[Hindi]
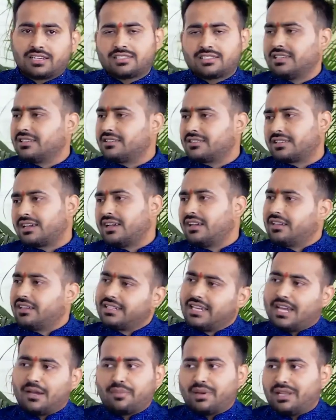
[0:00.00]
सक्सेस
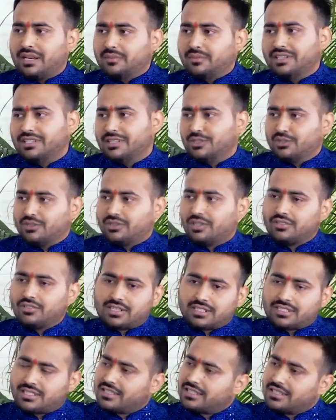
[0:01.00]
का क्या पैरामीटर
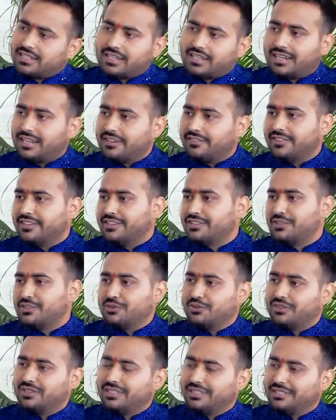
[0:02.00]
होता है और सक्सेस की क्या
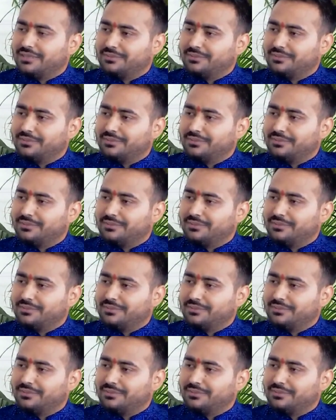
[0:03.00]
डेफिनेशन होती